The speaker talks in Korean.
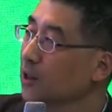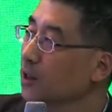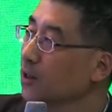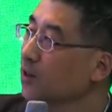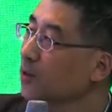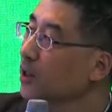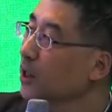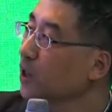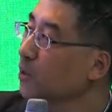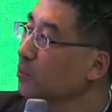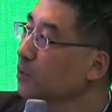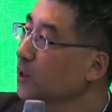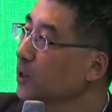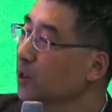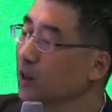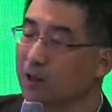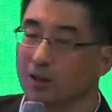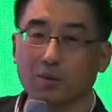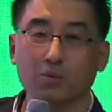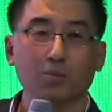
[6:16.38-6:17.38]
이렇게
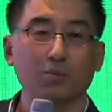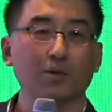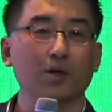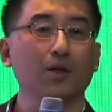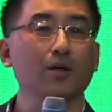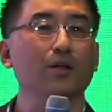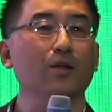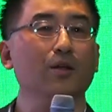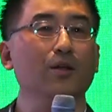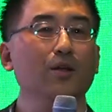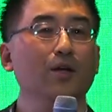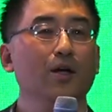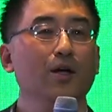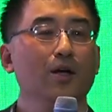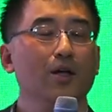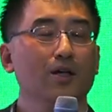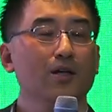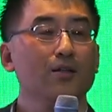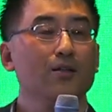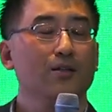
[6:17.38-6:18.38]
음식 하다 보면
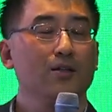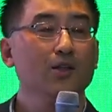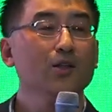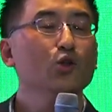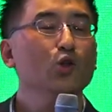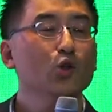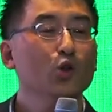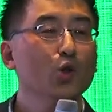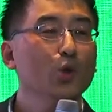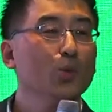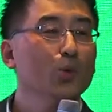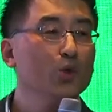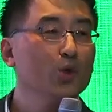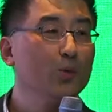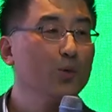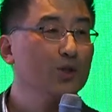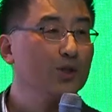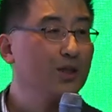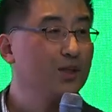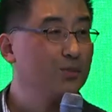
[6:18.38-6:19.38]
듣도 보도
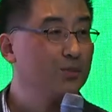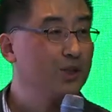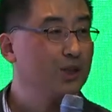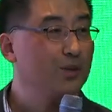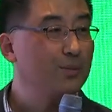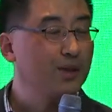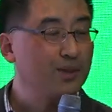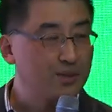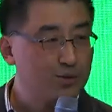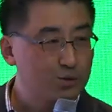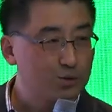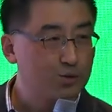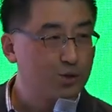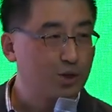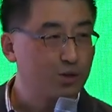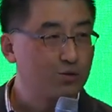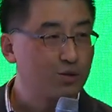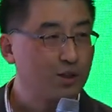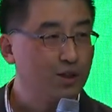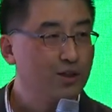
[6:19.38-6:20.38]
못한 음식을 만드는 수도
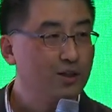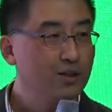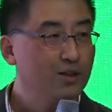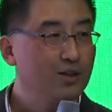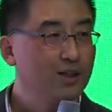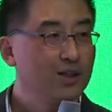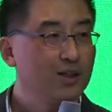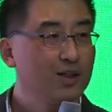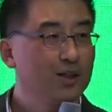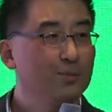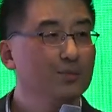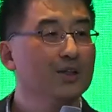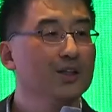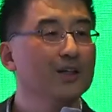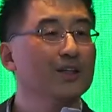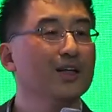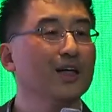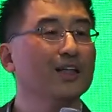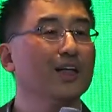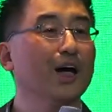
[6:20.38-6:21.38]
있고요.
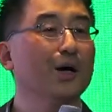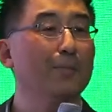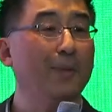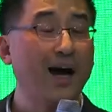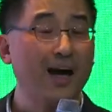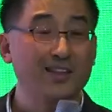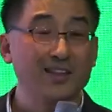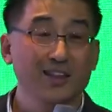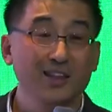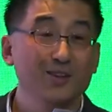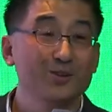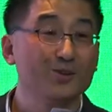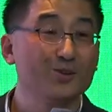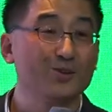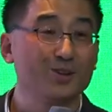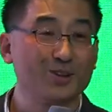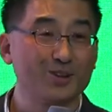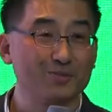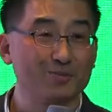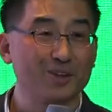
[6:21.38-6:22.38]
음식을 하다가 망치는
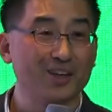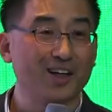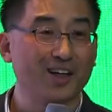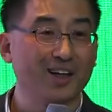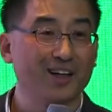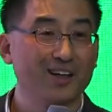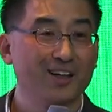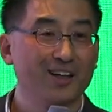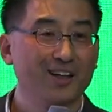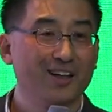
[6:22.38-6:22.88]
수도 있습니다.